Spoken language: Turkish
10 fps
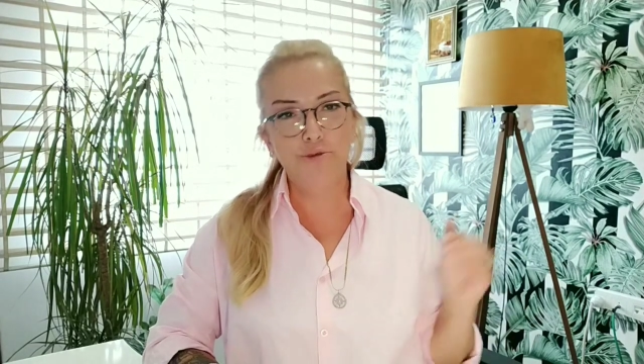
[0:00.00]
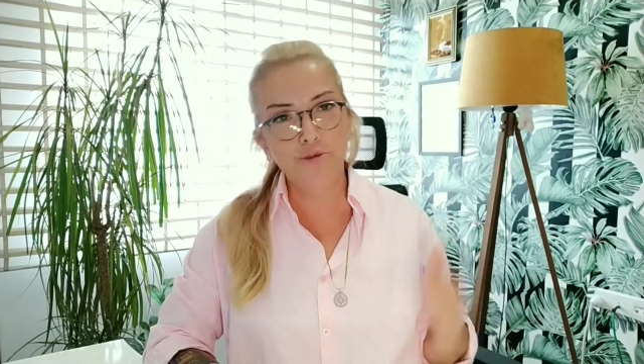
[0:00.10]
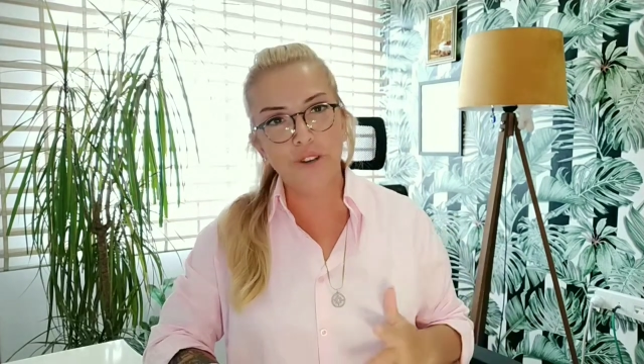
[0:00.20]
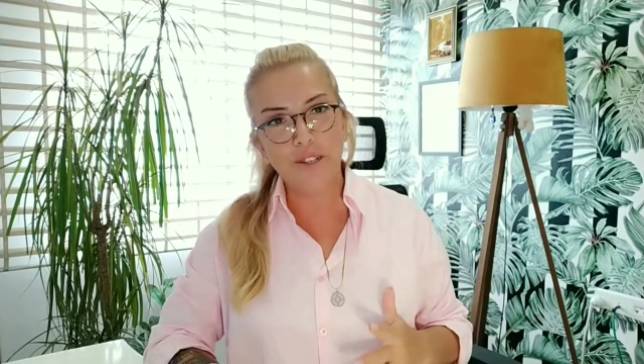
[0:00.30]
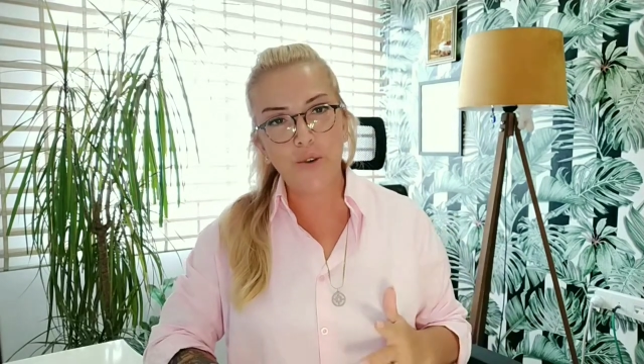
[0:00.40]

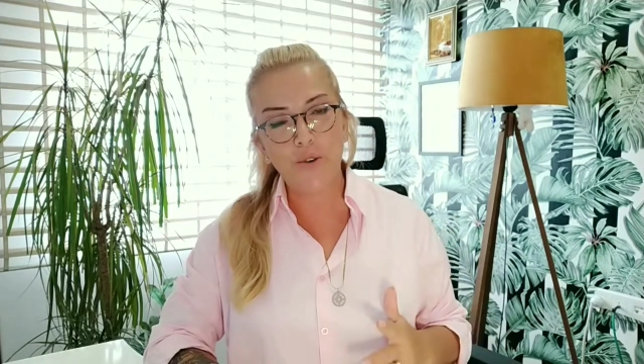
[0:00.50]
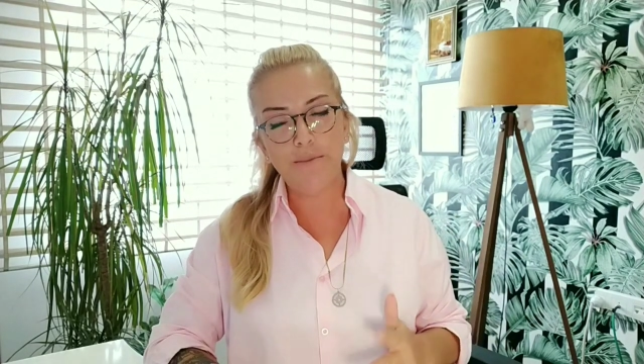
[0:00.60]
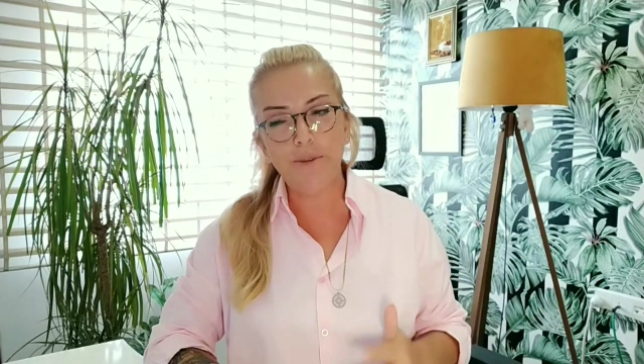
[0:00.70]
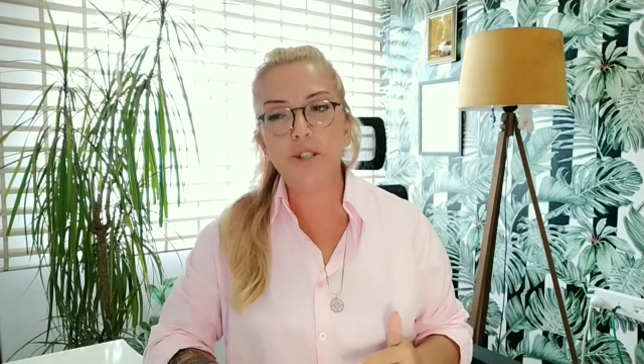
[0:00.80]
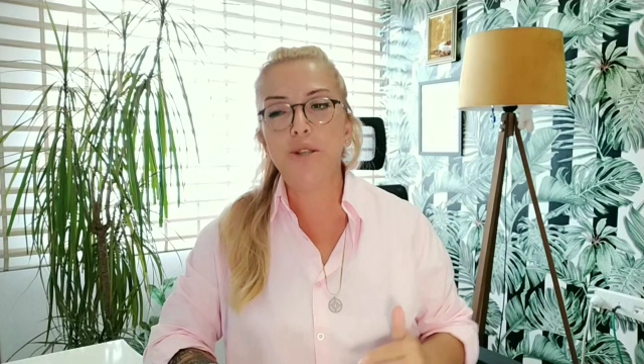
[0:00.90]
Dün de
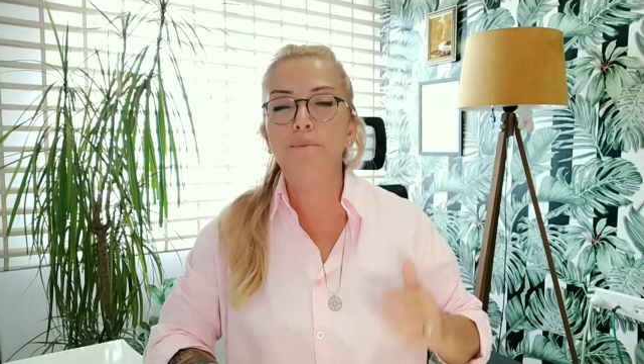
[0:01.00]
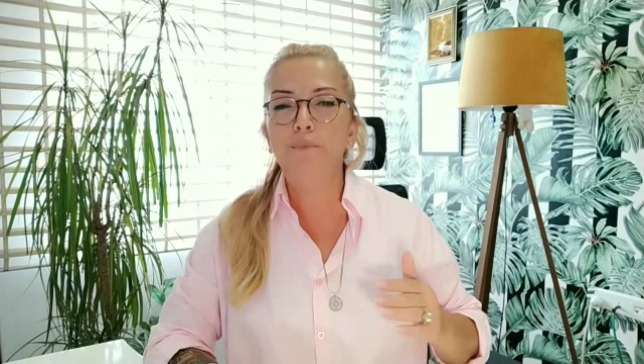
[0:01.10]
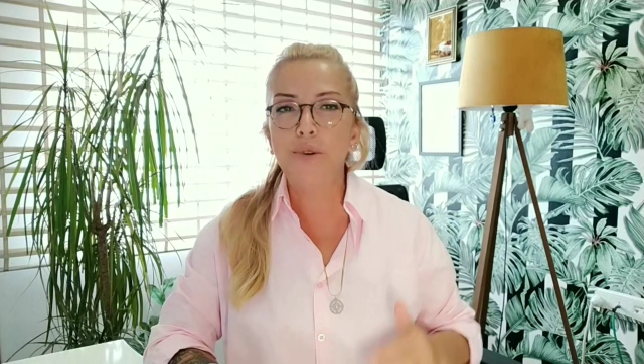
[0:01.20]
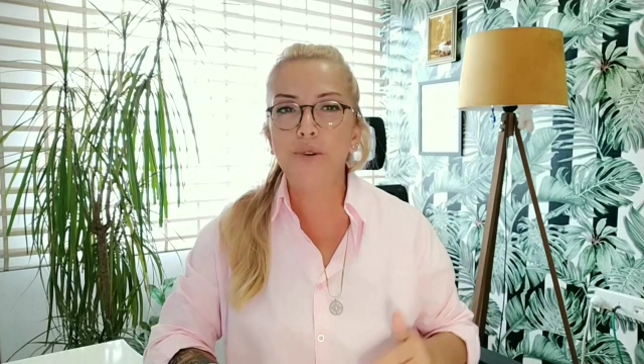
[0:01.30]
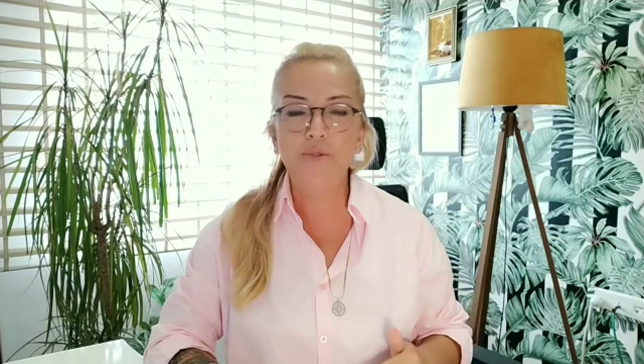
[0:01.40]
söylemiştim.
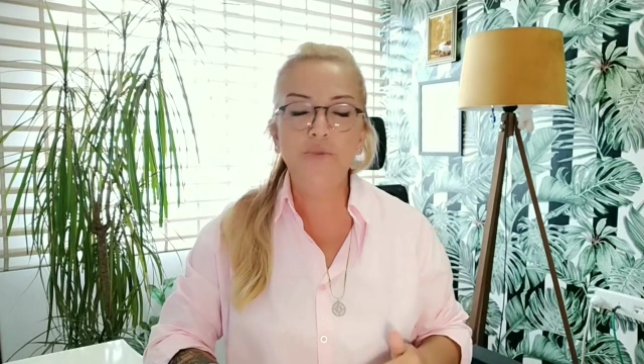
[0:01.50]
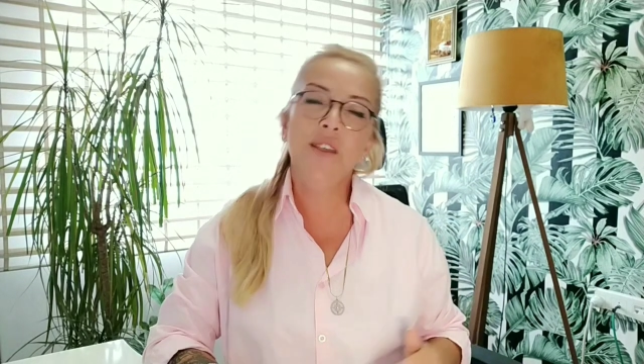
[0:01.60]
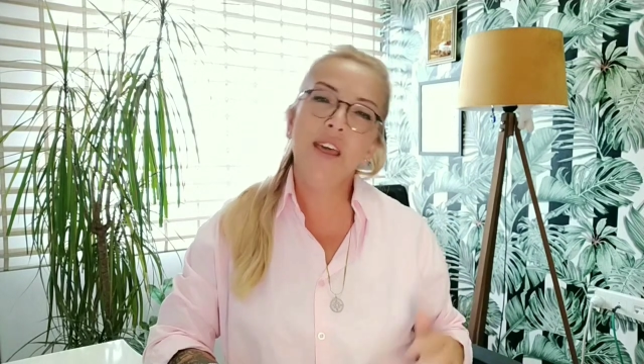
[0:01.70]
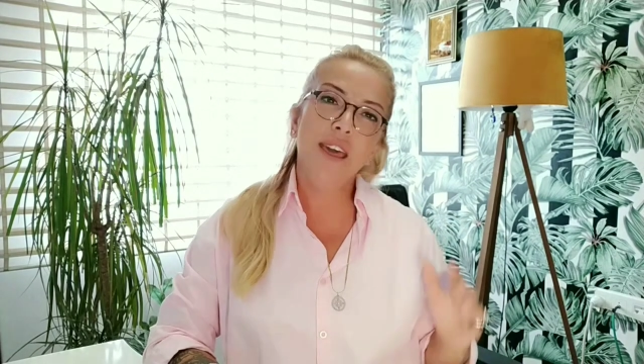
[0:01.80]
Bugün